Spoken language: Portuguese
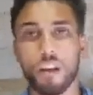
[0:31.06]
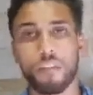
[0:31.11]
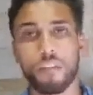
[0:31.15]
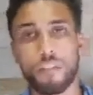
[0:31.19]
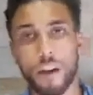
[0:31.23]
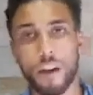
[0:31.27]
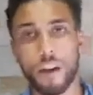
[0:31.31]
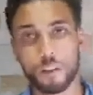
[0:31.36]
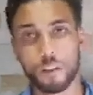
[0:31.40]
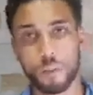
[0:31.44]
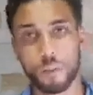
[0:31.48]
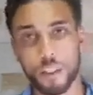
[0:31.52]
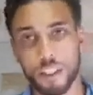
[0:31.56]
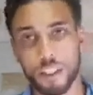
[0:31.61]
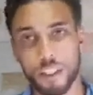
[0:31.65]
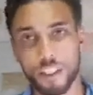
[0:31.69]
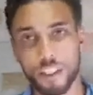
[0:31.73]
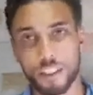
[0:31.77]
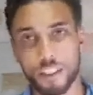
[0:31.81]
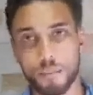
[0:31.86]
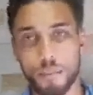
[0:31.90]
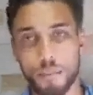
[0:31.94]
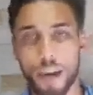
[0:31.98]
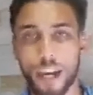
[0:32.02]
faz os
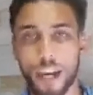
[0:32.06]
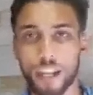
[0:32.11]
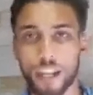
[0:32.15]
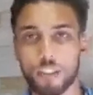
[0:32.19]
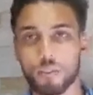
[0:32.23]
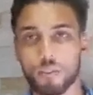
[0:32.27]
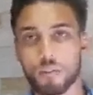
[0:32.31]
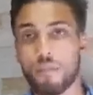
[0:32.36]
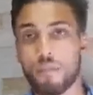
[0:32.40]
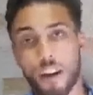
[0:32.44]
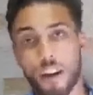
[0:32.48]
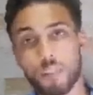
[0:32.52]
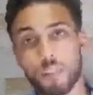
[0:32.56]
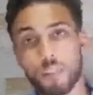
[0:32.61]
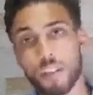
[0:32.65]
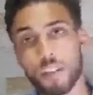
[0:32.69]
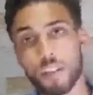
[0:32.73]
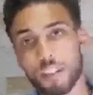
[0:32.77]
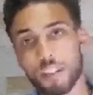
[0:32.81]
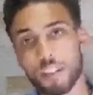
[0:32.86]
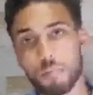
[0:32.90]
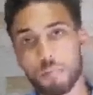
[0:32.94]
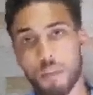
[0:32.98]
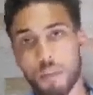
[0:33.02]
fortalecimentos, faz o
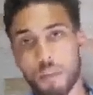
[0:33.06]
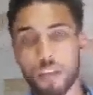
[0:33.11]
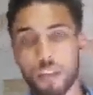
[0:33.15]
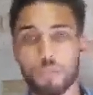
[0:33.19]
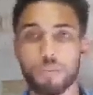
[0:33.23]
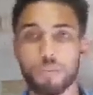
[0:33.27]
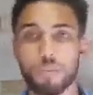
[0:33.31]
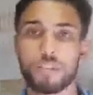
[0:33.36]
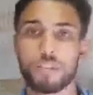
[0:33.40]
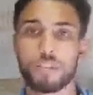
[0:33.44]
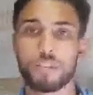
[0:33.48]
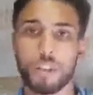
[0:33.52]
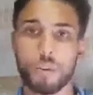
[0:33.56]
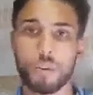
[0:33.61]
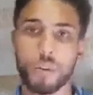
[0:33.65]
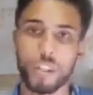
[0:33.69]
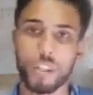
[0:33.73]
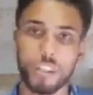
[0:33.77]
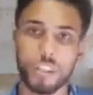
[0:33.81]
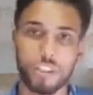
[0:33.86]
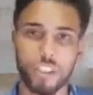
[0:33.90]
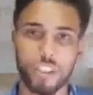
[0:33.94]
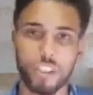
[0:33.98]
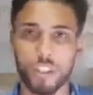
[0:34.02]
aquecimento antes da
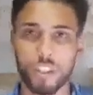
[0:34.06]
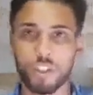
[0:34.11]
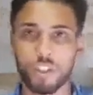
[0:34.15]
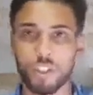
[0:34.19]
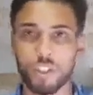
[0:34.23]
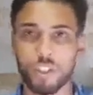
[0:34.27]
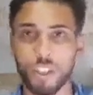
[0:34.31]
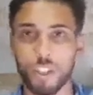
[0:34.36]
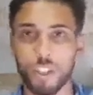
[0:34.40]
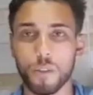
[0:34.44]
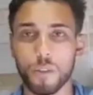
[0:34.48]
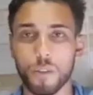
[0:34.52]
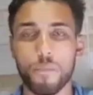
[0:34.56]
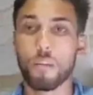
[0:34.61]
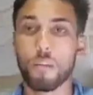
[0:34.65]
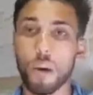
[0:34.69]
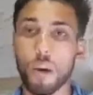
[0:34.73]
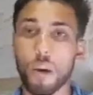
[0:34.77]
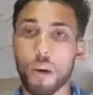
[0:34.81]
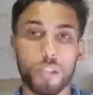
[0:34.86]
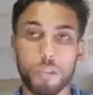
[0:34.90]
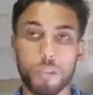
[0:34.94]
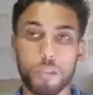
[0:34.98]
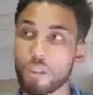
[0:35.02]
corrida direitinho.
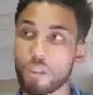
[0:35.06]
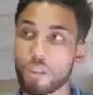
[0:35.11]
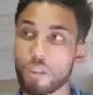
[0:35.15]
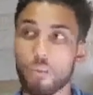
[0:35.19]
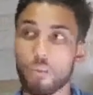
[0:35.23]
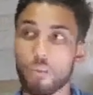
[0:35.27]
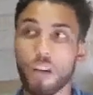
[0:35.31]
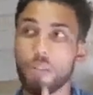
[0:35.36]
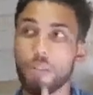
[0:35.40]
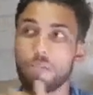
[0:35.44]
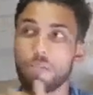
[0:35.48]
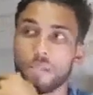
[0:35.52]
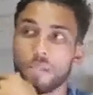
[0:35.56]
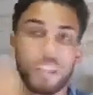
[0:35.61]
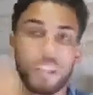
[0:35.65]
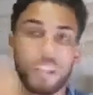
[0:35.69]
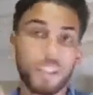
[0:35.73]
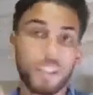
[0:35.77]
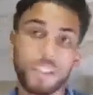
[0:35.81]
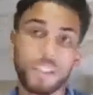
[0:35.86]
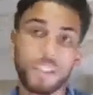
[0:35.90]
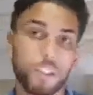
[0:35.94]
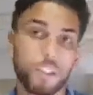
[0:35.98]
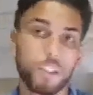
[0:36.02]
Meu, você pode correr
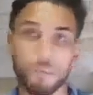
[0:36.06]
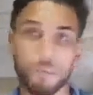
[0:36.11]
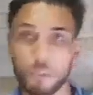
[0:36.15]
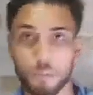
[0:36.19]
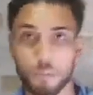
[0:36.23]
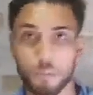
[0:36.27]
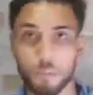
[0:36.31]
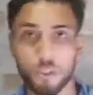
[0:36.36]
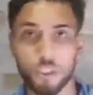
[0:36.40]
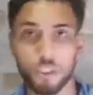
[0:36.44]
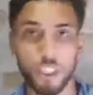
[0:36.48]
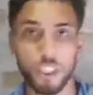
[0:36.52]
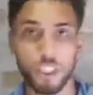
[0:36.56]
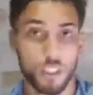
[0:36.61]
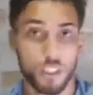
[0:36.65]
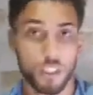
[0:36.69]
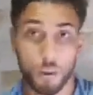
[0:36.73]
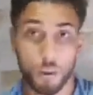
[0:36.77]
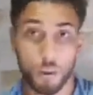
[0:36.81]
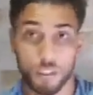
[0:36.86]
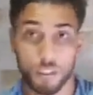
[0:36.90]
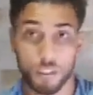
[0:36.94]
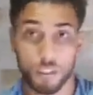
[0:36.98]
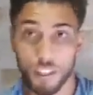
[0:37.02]
15 km por dia que não vai
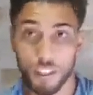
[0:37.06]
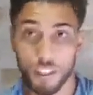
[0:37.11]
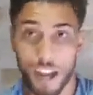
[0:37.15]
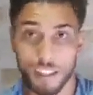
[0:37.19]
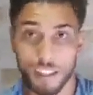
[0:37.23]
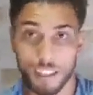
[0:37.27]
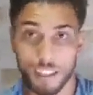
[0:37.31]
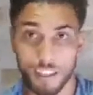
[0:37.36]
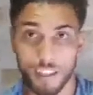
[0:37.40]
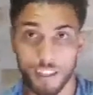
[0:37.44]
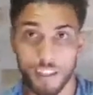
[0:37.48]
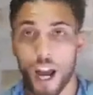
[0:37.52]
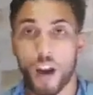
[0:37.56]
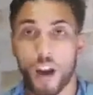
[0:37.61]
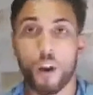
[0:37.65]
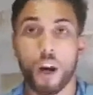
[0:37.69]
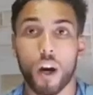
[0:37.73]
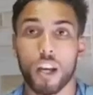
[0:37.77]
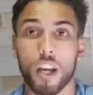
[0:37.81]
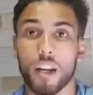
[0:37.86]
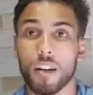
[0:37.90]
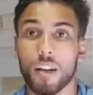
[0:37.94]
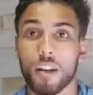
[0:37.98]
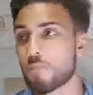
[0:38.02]
acontecer nada.
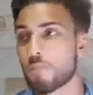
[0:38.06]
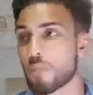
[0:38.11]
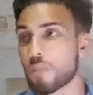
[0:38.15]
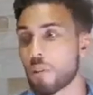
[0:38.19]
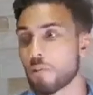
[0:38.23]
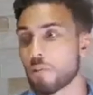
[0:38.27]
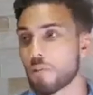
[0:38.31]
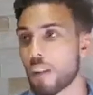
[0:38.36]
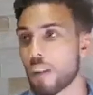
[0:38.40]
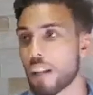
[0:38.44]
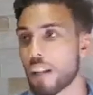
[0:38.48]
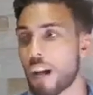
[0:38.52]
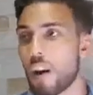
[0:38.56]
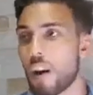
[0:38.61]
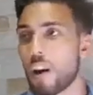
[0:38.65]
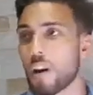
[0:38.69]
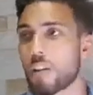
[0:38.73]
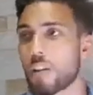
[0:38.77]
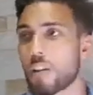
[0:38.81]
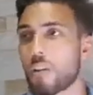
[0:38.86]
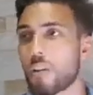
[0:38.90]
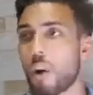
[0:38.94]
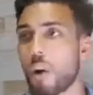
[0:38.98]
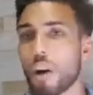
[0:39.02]
Agora, se eu falar, ó,
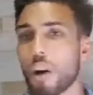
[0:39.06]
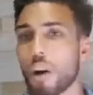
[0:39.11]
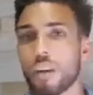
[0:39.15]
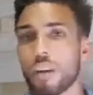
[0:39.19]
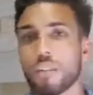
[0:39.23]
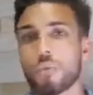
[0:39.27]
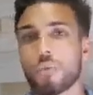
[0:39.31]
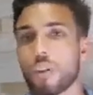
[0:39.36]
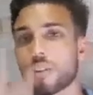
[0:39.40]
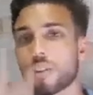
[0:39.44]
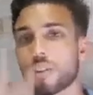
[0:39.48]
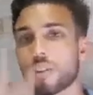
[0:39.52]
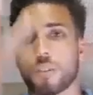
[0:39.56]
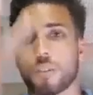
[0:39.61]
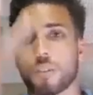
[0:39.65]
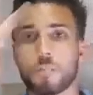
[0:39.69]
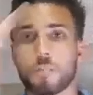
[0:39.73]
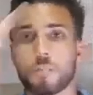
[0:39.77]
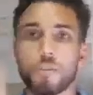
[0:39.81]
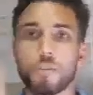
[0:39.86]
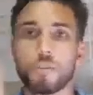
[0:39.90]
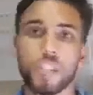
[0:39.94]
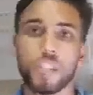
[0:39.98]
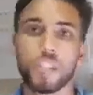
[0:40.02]
corre 2 km
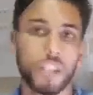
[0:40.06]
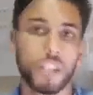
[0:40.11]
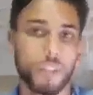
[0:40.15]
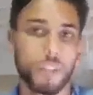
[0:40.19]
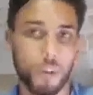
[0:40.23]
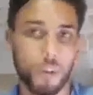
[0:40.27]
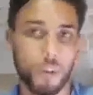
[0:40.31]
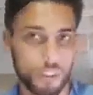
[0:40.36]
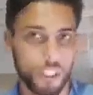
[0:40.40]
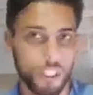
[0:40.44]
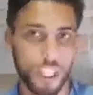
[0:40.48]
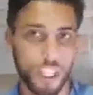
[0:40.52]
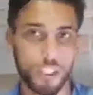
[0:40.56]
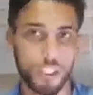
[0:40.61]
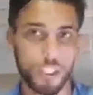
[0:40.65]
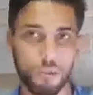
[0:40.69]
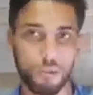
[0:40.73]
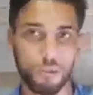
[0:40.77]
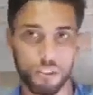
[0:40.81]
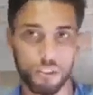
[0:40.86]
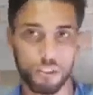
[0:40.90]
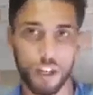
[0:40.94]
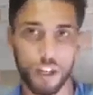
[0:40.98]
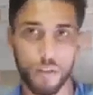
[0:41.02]
por dia que não vai acontecer nada com
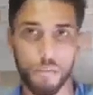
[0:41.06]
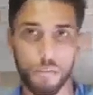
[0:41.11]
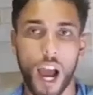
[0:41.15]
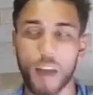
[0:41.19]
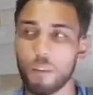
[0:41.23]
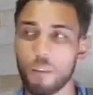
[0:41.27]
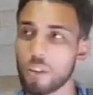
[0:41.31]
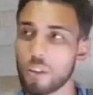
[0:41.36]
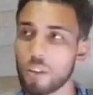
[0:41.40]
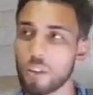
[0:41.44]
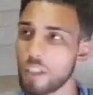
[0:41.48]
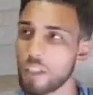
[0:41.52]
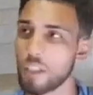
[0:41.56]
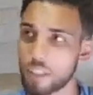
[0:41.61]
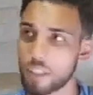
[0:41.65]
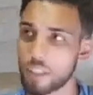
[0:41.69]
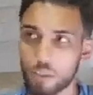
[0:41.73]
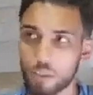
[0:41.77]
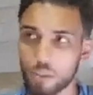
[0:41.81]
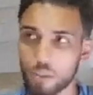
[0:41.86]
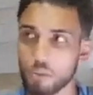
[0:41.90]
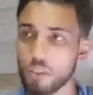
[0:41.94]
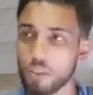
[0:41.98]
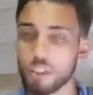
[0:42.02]
você. Aí você
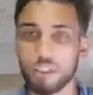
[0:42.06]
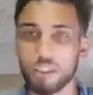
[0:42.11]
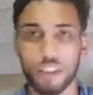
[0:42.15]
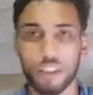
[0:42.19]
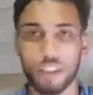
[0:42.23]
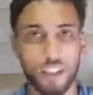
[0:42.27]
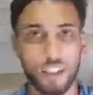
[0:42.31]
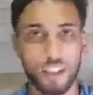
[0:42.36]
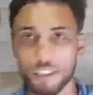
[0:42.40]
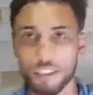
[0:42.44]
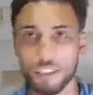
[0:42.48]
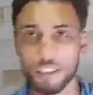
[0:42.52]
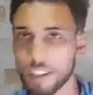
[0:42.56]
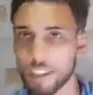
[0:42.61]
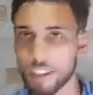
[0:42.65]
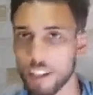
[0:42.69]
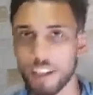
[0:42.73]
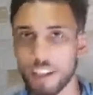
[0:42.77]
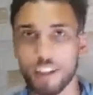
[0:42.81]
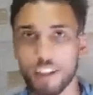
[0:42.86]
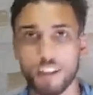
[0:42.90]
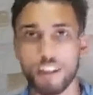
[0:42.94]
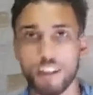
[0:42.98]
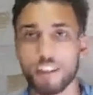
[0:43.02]
sai todo dia sem
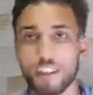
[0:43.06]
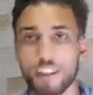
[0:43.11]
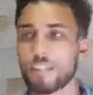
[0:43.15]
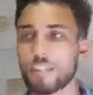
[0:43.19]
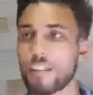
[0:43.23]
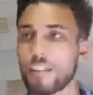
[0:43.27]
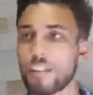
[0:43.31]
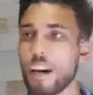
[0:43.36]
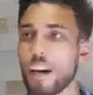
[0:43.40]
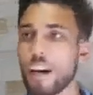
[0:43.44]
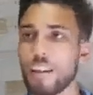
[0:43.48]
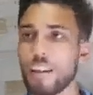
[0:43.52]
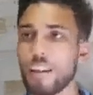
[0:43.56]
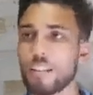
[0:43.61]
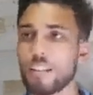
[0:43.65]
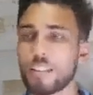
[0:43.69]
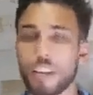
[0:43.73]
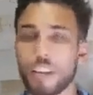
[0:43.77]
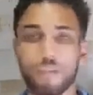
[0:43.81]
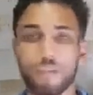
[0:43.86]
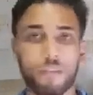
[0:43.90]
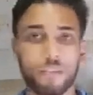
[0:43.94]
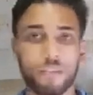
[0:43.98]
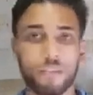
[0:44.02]
aquecer, sai
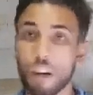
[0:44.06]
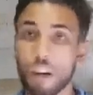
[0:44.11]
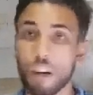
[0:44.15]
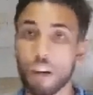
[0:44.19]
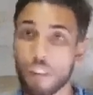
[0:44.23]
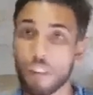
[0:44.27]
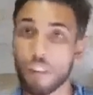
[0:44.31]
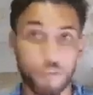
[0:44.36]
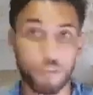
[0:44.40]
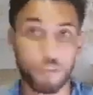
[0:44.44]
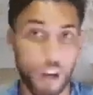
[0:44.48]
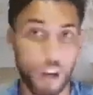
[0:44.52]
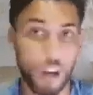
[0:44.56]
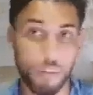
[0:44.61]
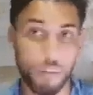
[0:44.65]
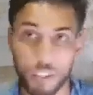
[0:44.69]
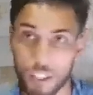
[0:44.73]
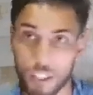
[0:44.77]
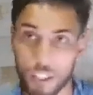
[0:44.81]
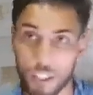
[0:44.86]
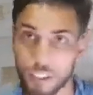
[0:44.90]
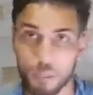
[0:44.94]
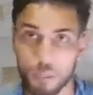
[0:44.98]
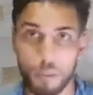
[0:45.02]
sem, não faz é,
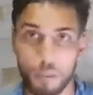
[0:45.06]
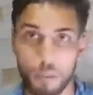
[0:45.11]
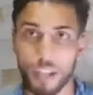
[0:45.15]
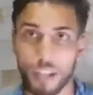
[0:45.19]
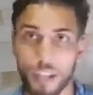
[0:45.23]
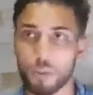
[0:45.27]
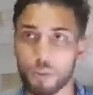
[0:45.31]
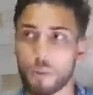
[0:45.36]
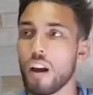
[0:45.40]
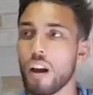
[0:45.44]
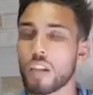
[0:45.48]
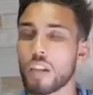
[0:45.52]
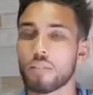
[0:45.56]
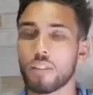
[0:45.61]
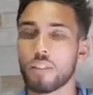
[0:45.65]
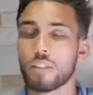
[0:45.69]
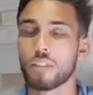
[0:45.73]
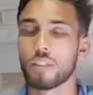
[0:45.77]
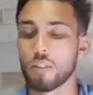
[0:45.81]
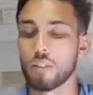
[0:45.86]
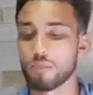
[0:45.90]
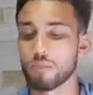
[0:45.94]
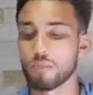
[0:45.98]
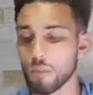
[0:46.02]
fortalecimento, às
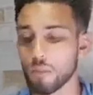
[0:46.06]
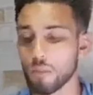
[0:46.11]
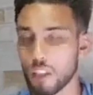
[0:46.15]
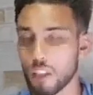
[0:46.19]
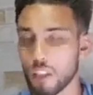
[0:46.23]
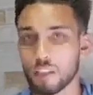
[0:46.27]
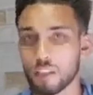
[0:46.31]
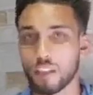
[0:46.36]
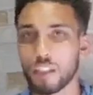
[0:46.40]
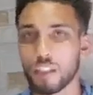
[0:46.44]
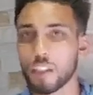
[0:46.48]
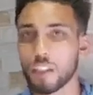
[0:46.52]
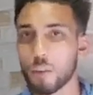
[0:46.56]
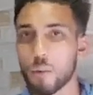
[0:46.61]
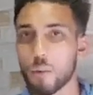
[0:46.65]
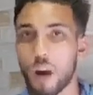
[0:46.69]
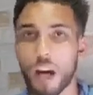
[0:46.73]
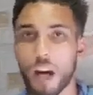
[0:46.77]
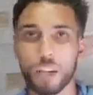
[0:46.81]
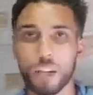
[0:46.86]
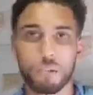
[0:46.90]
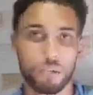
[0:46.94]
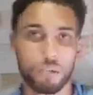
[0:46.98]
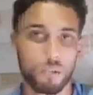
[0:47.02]
vezes não tem um tênis tão
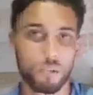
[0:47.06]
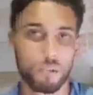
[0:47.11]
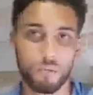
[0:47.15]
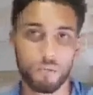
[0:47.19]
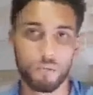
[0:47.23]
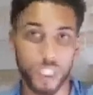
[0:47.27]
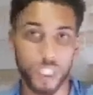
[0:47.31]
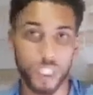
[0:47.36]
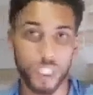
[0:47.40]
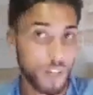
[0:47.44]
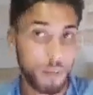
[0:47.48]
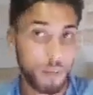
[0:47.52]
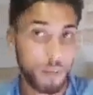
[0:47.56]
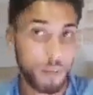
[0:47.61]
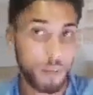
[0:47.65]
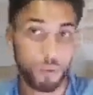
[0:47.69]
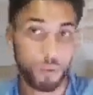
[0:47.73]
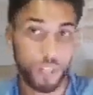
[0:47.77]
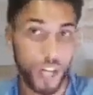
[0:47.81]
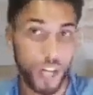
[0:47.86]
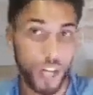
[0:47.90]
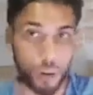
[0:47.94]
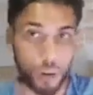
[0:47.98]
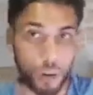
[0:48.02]
adequado, você vai
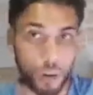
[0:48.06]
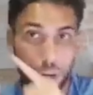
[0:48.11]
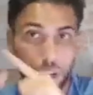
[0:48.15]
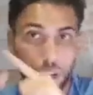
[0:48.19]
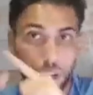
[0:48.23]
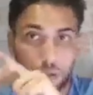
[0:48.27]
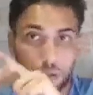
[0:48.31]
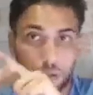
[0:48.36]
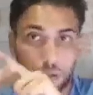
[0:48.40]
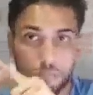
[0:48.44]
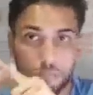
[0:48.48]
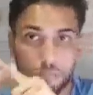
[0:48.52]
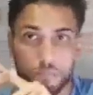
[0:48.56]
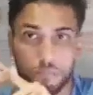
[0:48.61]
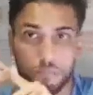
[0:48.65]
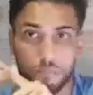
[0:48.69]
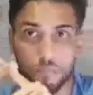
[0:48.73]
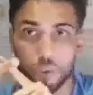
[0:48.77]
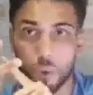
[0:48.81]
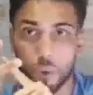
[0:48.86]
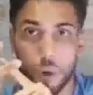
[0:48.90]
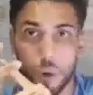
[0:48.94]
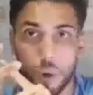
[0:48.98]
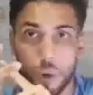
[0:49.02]
machucar correndo
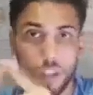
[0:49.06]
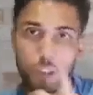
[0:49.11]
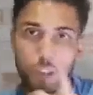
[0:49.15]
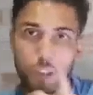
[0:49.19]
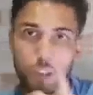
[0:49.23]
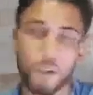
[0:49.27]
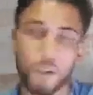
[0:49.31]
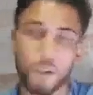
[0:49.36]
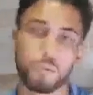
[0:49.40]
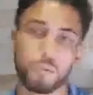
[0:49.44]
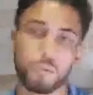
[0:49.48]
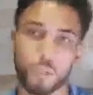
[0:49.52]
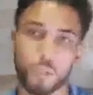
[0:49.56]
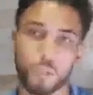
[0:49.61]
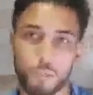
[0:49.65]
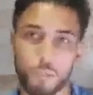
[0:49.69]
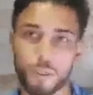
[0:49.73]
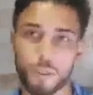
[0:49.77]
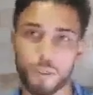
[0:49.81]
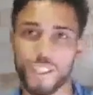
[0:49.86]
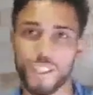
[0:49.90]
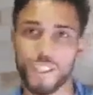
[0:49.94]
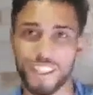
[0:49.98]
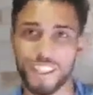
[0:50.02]
2 km só
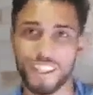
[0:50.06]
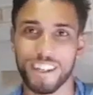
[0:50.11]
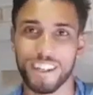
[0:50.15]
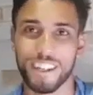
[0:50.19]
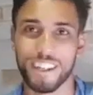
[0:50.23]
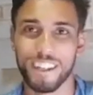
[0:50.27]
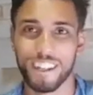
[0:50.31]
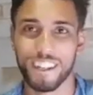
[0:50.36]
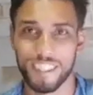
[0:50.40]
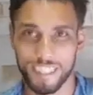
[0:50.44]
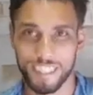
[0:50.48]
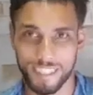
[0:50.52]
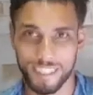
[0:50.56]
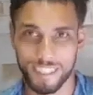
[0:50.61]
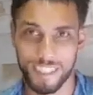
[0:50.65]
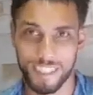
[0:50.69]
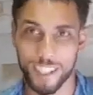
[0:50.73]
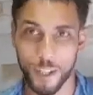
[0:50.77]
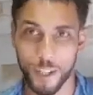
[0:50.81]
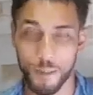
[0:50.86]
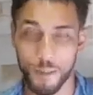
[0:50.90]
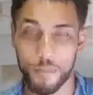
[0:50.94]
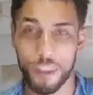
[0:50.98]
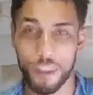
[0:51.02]
por dia
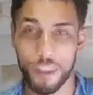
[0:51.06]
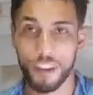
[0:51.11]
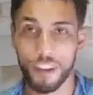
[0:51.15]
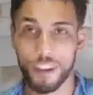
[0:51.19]
entendeu?